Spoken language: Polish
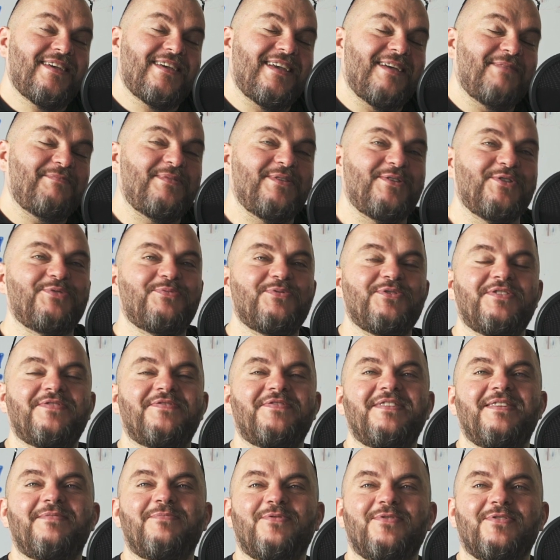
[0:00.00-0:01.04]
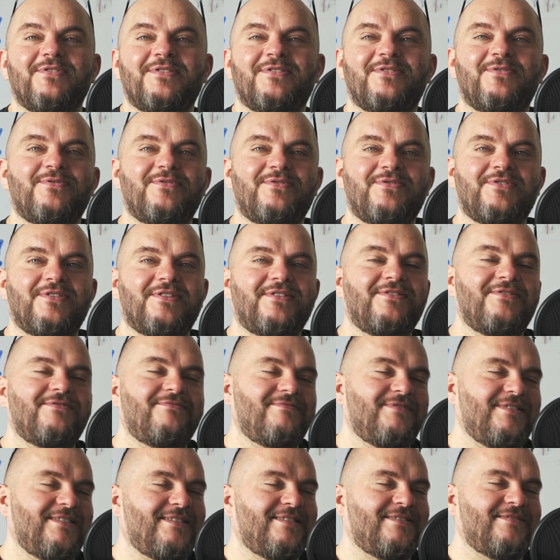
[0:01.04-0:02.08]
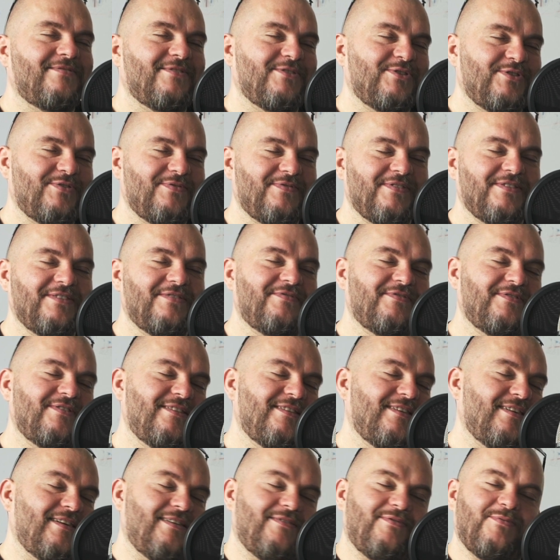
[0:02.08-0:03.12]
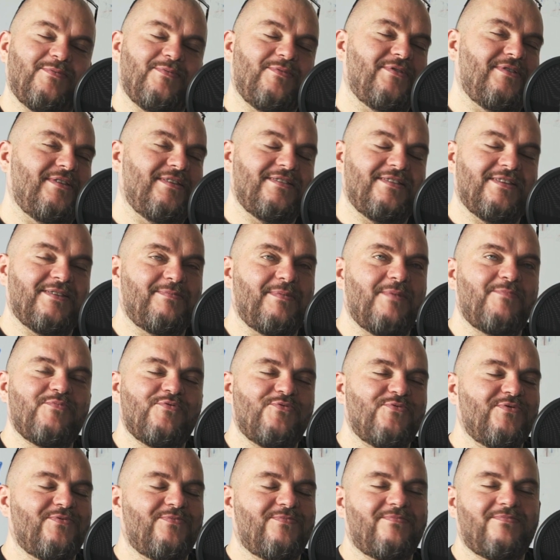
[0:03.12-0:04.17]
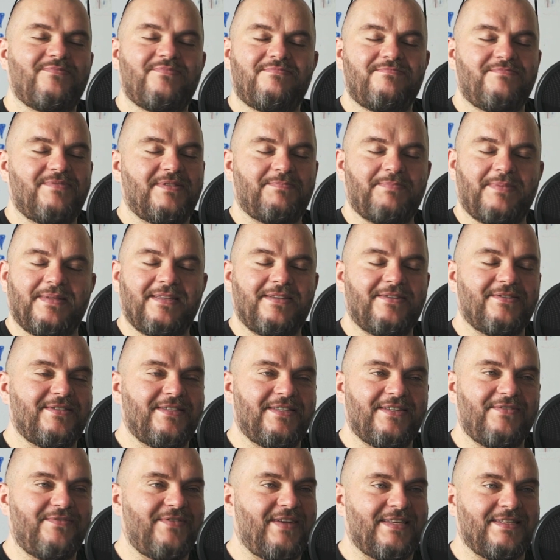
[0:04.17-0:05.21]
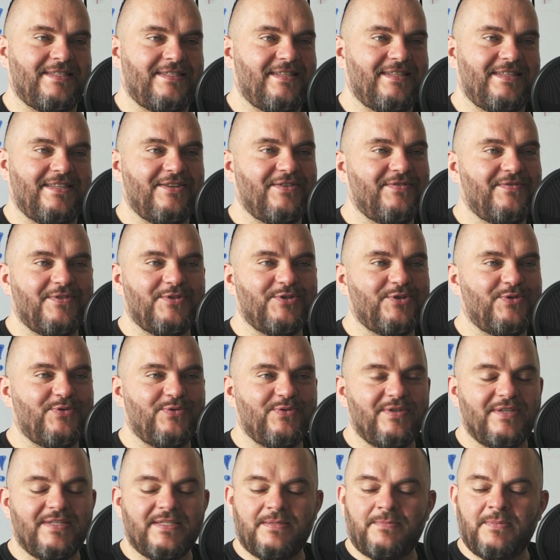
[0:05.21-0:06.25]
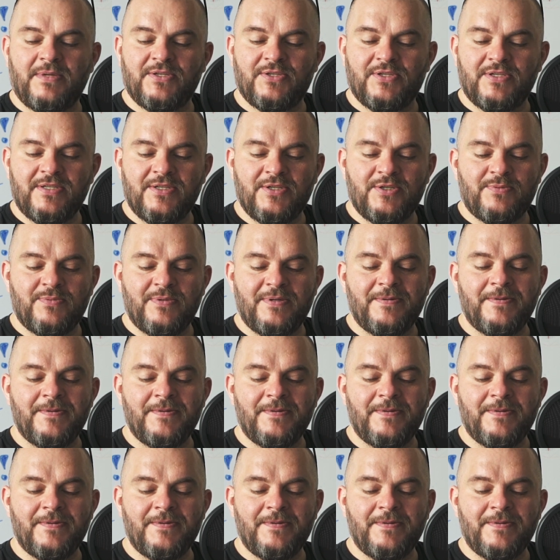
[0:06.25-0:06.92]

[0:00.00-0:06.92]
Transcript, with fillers: gapiliśmy się w niebo, z czego nic właściwie nie wynikało, bo ani chyba pół spadającej gwiazdy tego wieczoru nie zobaczyliśmy. A tylko